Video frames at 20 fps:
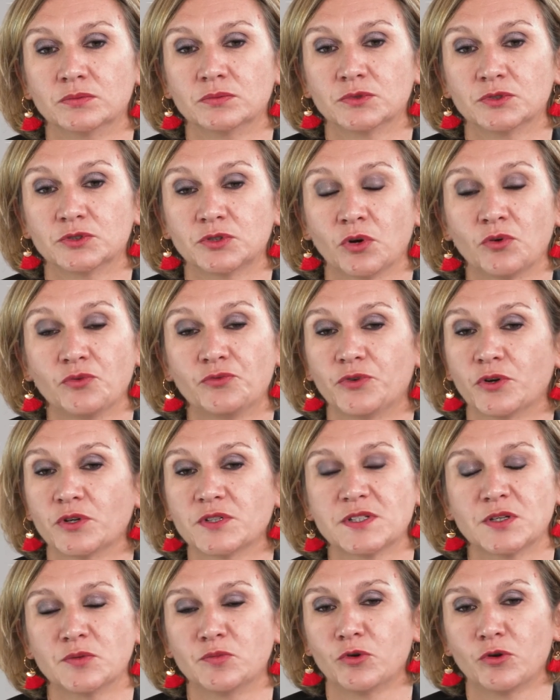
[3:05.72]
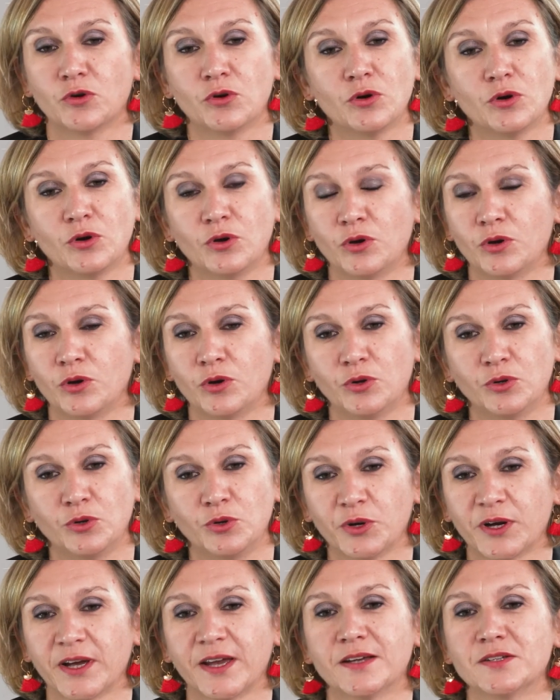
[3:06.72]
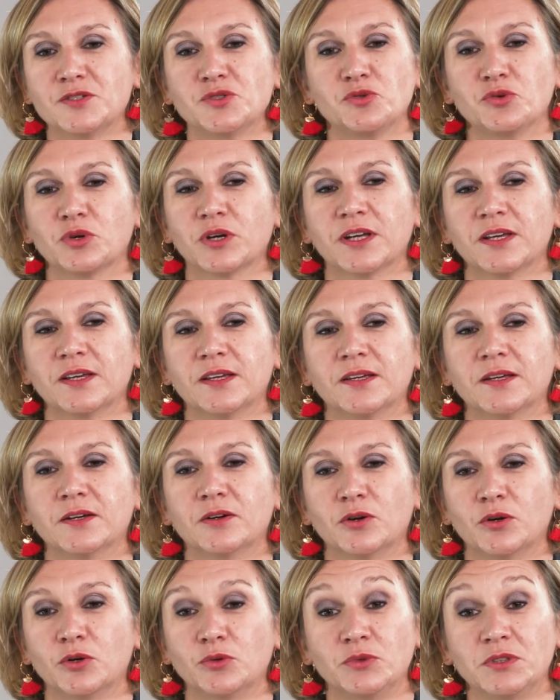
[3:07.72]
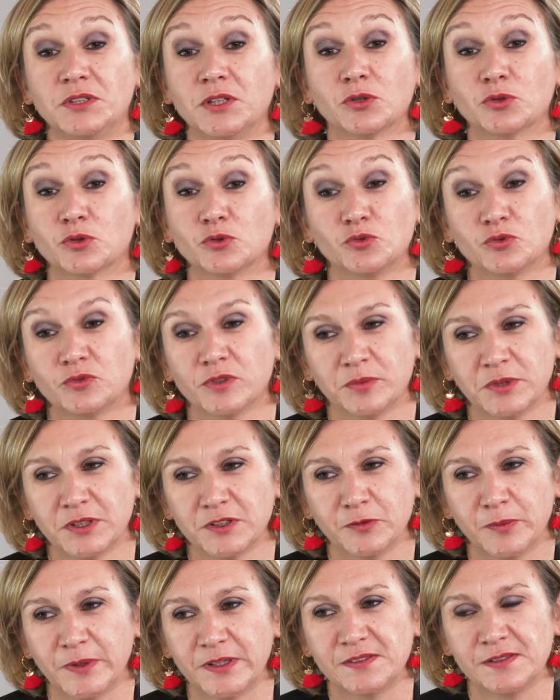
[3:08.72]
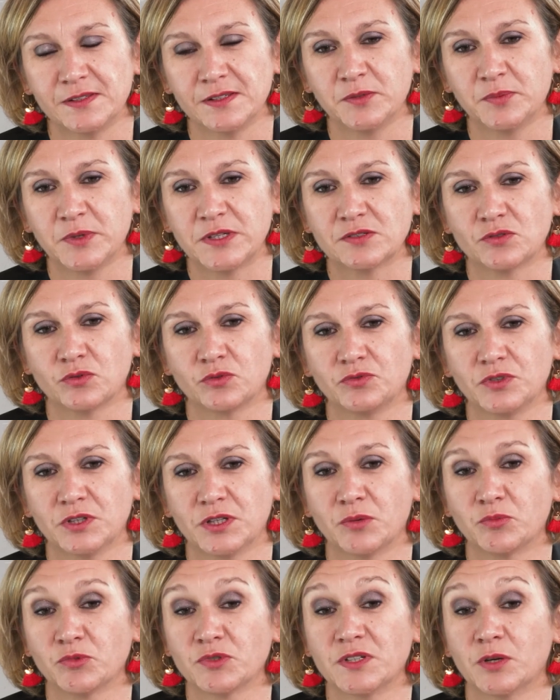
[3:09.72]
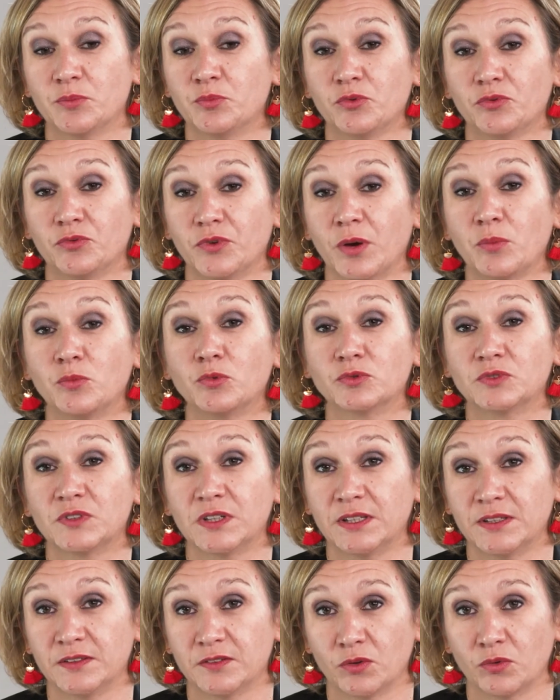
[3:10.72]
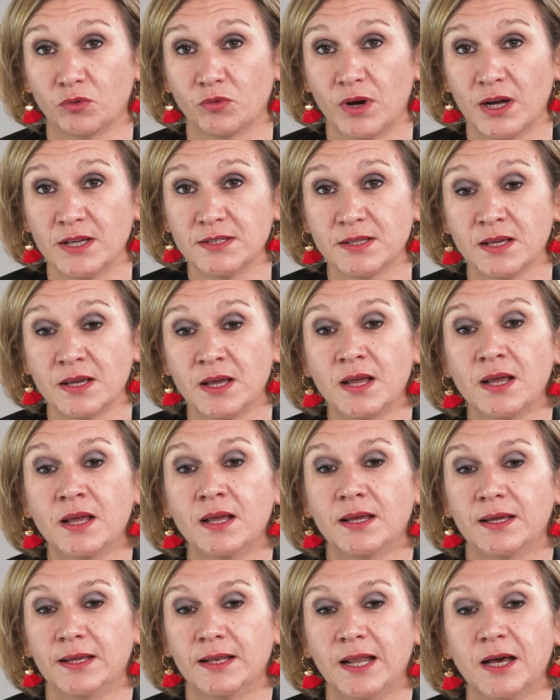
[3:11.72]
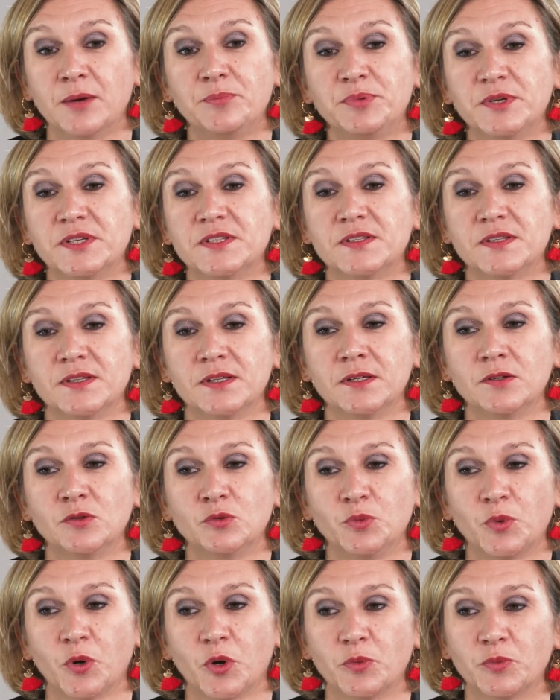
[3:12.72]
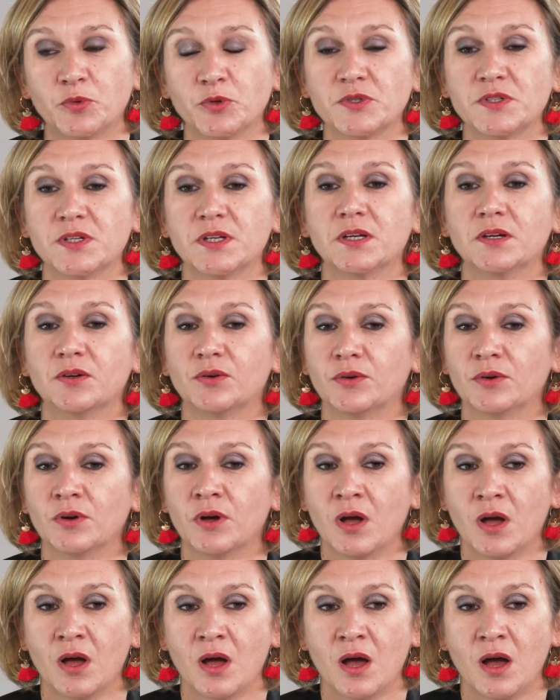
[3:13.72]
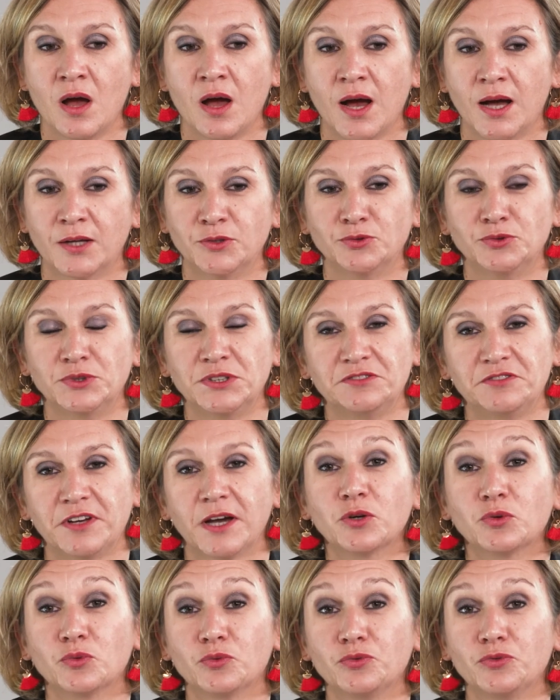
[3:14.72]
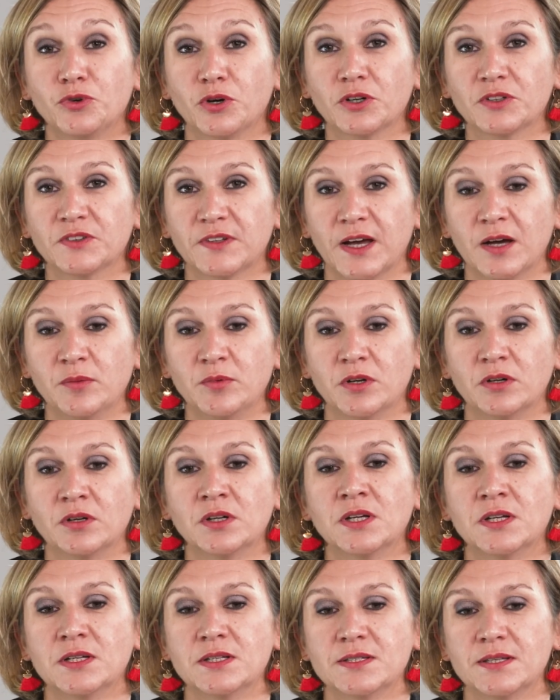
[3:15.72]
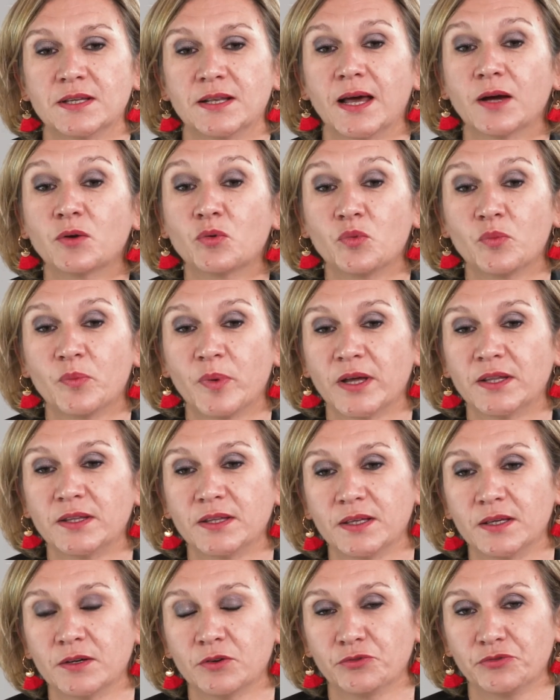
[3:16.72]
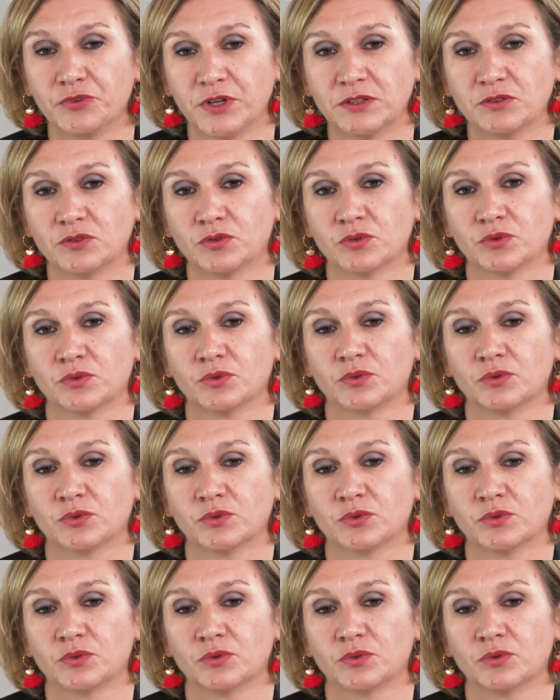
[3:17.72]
sans forcément le réassurer, lui dire que tout va bien se passer, parce que finalement ça peut faire monter les angoisses et l'apaiser, lui proposer un univers confortable, c'est l'accompagner en fait